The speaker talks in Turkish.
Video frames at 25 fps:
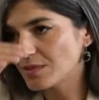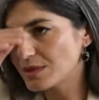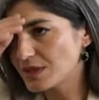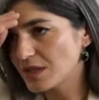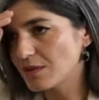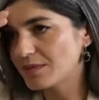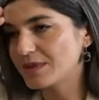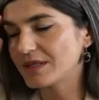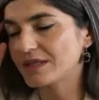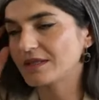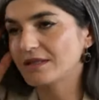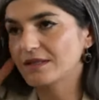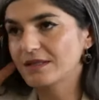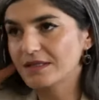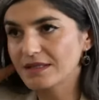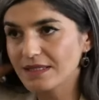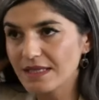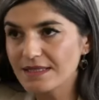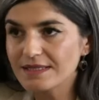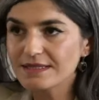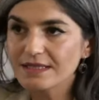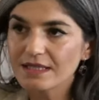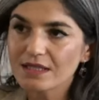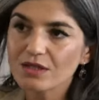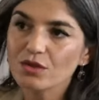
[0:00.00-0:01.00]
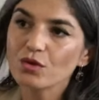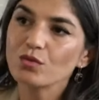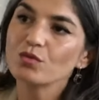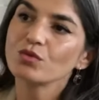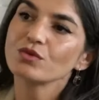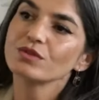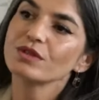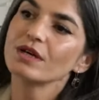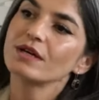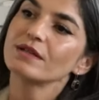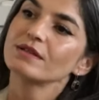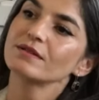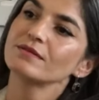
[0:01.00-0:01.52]
Tabii evet. tabii kesiliyor.
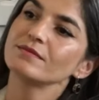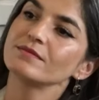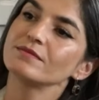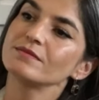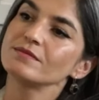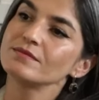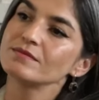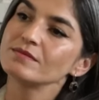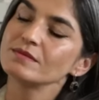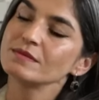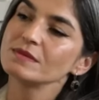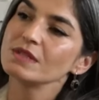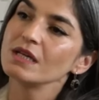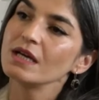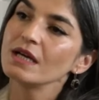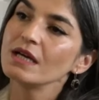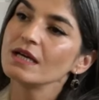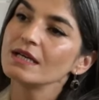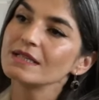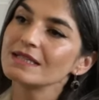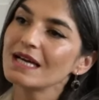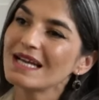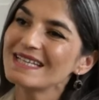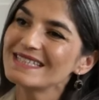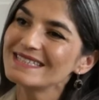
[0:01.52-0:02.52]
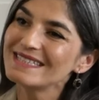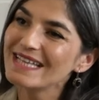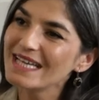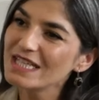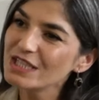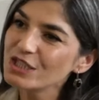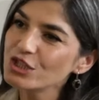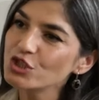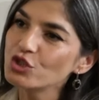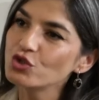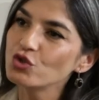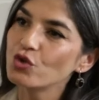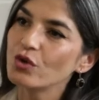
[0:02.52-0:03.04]
Ne bunlar. kadar kesiliyor dediniz? Yani
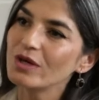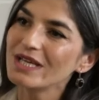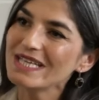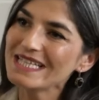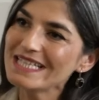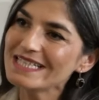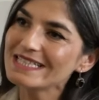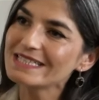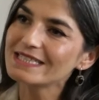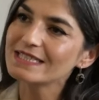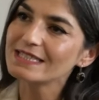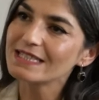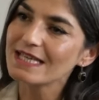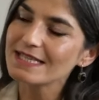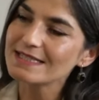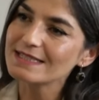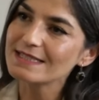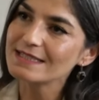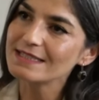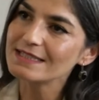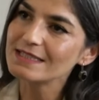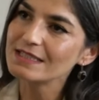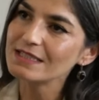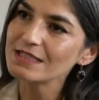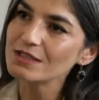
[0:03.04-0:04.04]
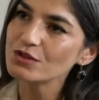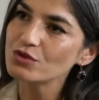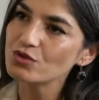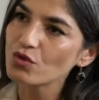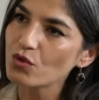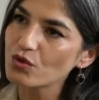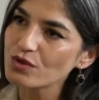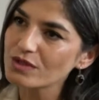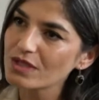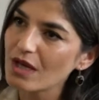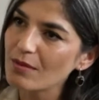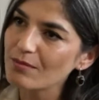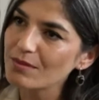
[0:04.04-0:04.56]
değişiyor. İlk kesinti
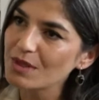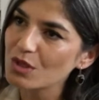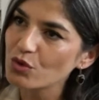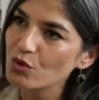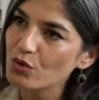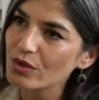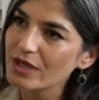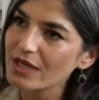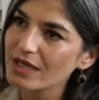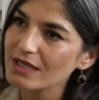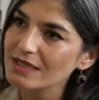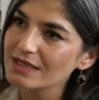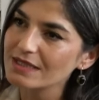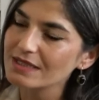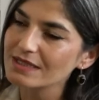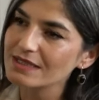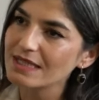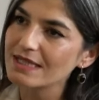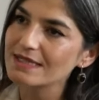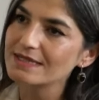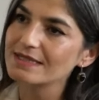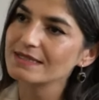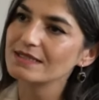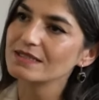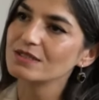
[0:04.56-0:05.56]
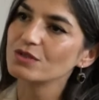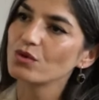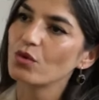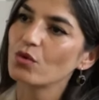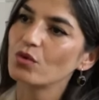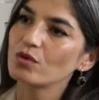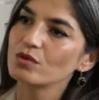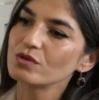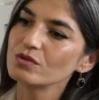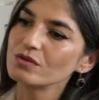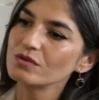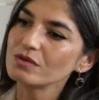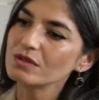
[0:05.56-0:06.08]
90 milyona yakın Hı-hı. kesinti
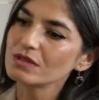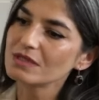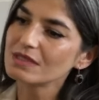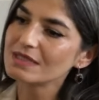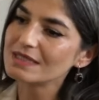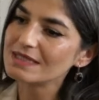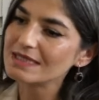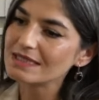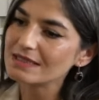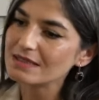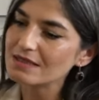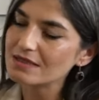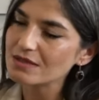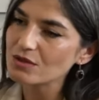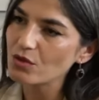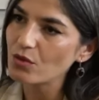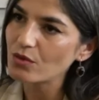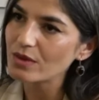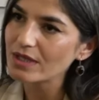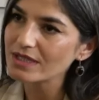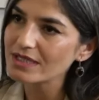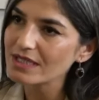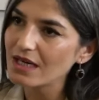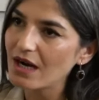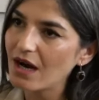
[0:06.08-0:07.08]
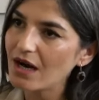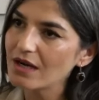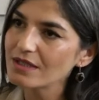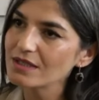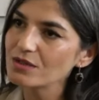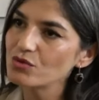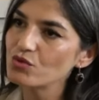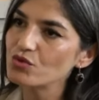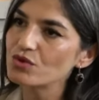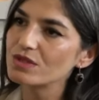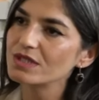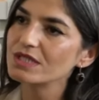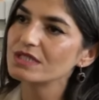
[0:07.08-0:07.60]
oldu. Sonraki
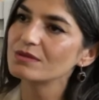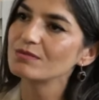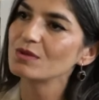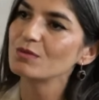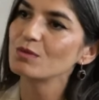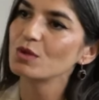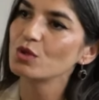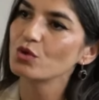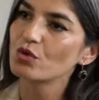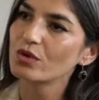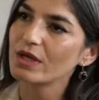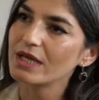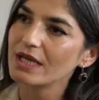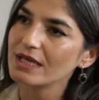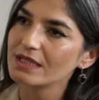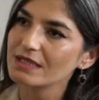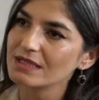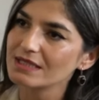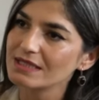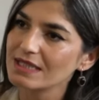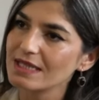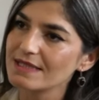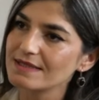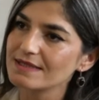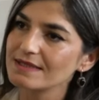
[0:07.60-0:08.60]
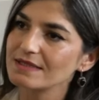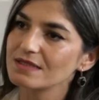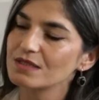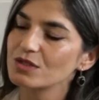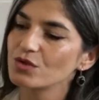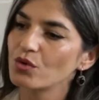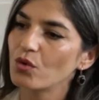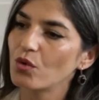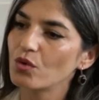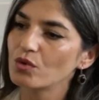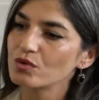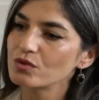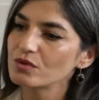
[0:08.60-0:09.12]
ay 120 milyona yakın
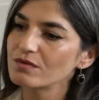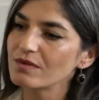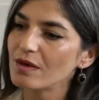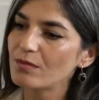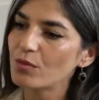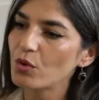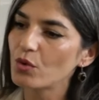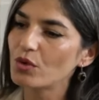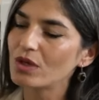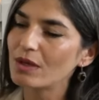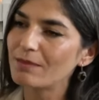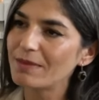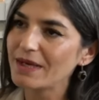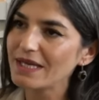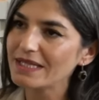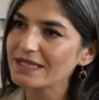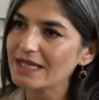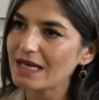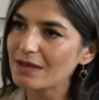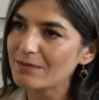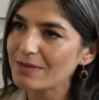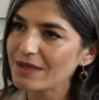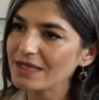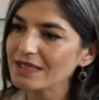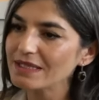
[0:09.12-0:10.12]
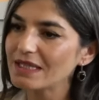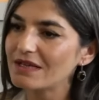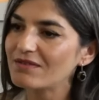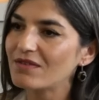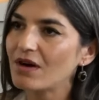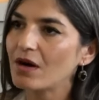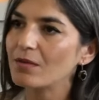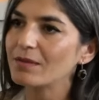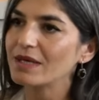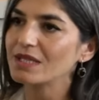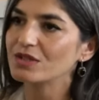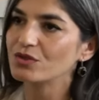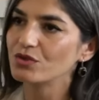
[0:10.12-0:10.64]
kesinti oldu ve böyle peyderpey
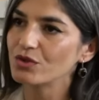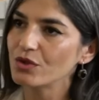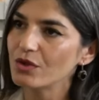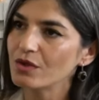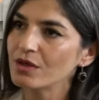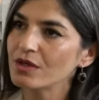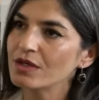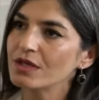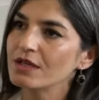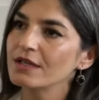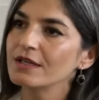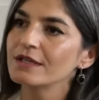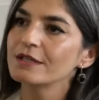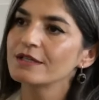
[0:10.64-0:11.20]
devam ediyor.